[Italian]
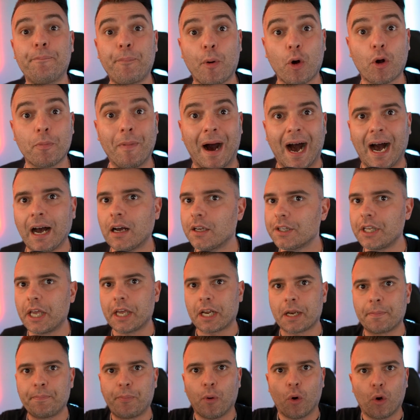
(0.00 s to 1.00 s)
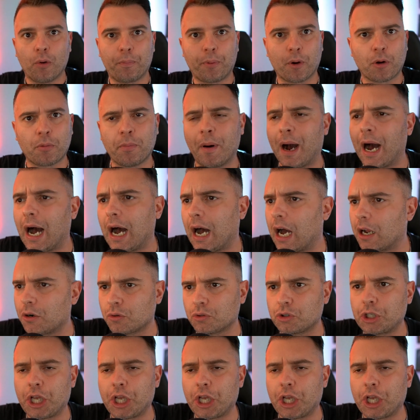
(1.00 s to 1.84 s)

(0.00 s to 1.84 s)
Pogba, ieri Paul Pogba, no,